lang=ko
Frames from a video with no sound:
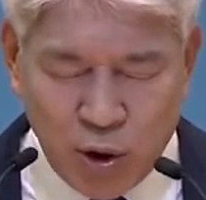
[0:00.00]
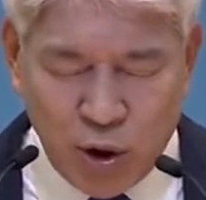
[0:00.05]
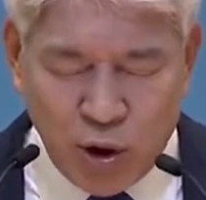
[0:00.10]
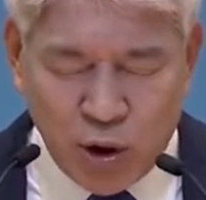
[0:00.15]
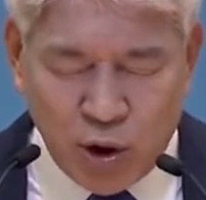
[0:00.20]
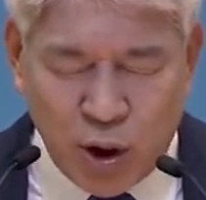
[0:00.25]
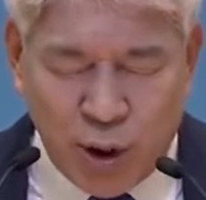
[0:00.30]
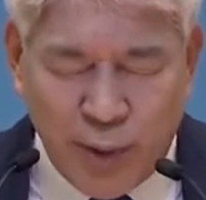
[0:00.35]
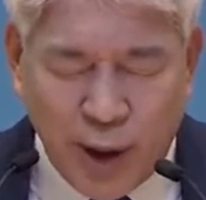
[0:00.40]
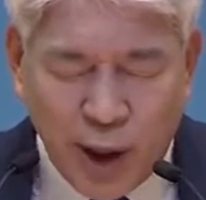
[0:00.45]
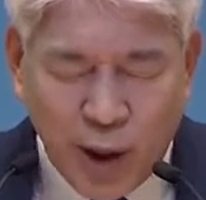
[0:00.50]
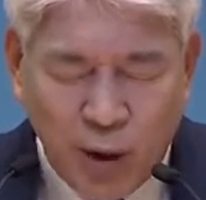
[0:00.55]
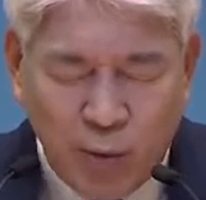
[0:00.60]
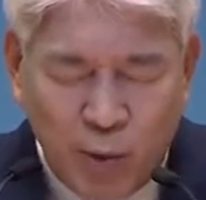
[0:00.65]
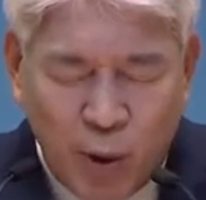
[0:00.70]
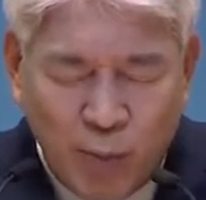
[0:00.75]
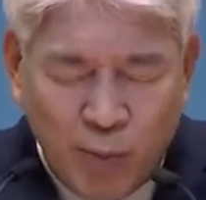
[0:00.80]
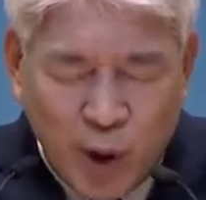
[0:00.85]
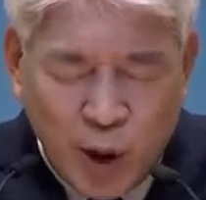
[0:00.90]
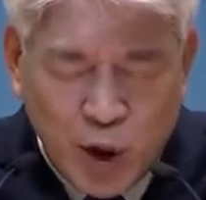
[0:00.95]

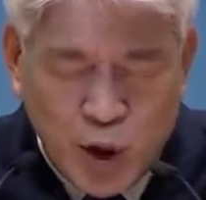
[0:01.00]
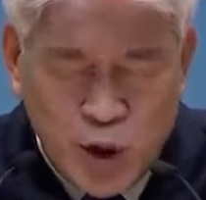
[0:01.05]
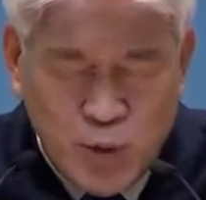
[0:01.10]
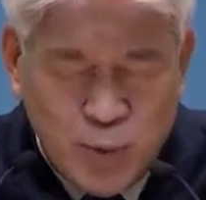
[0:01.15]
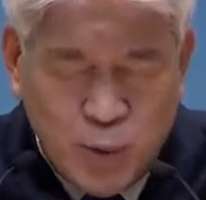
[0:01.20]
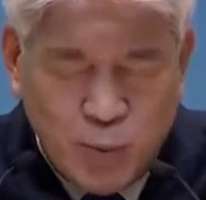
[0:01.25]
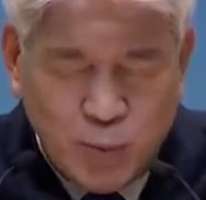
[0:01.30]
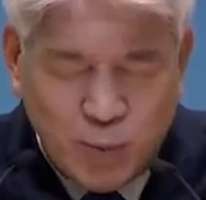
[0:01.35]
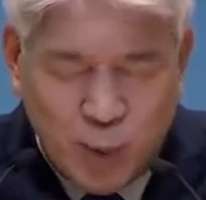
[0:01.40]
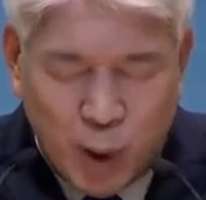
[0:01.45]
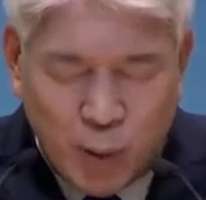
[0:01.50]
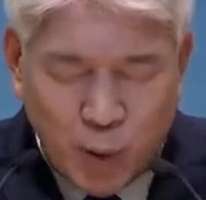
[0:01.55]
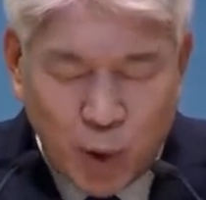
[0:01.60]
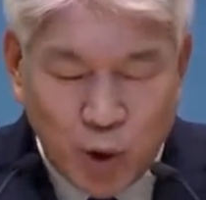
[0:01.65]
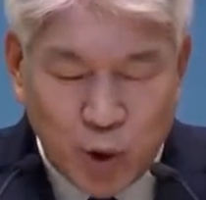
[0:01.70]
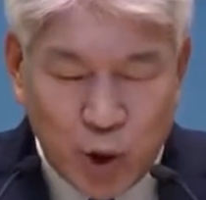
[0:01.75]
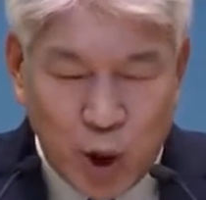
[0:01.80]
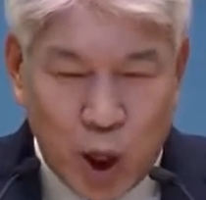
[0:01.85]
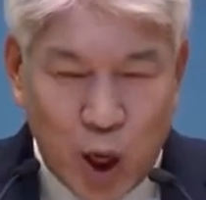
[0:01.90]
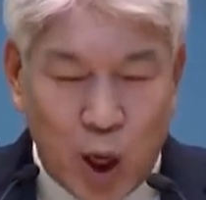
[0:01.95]
이따만거못 맞히면
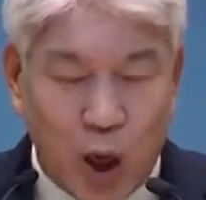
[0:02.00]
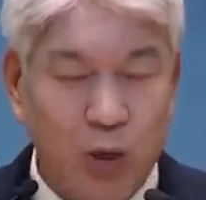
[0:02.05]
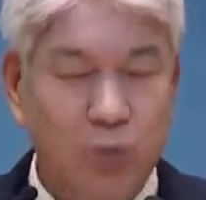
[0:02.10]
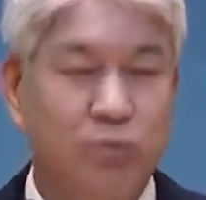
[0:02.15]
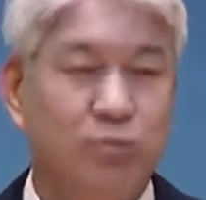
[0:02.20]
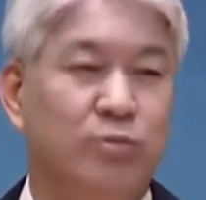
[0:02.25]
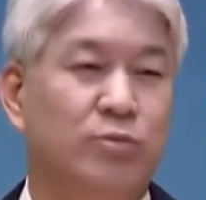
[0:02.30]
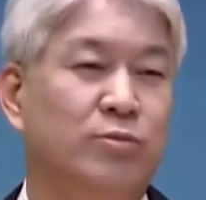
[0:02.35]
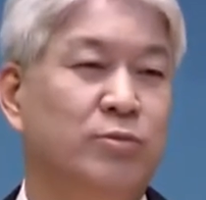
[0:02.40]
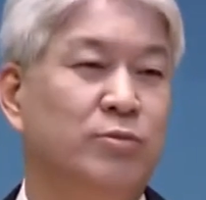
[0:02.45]
바보제.